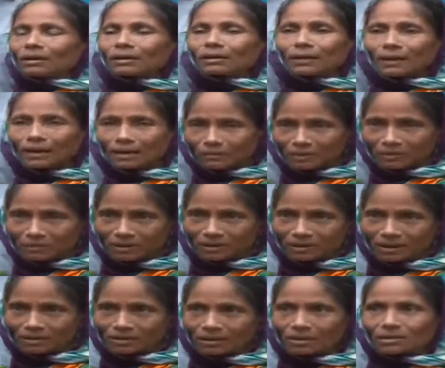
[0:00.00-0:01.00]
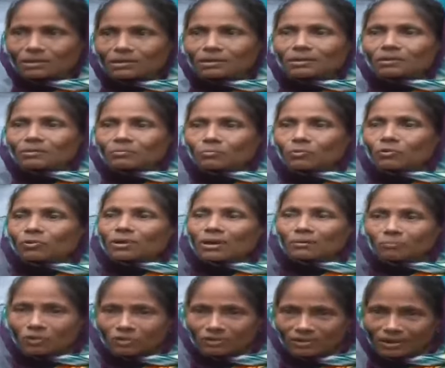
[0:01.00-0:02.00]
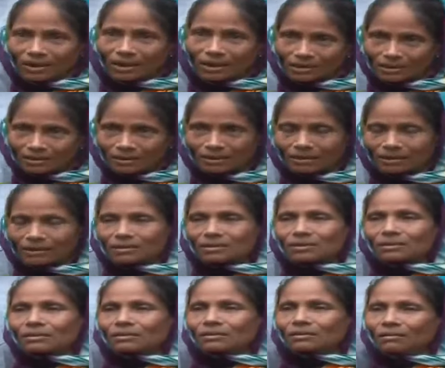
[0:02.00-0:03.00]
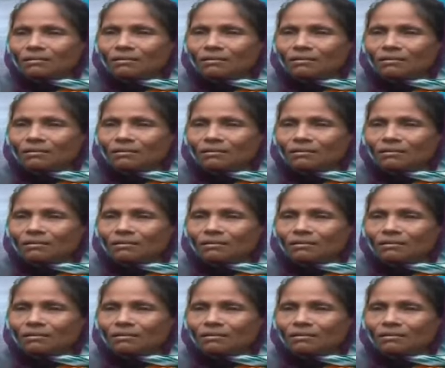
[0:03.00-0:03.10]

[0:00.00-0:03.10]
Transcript: এটা আমি বিচার চাচ্ছি প্রধানমন্ত্রী হাসিনার কাছে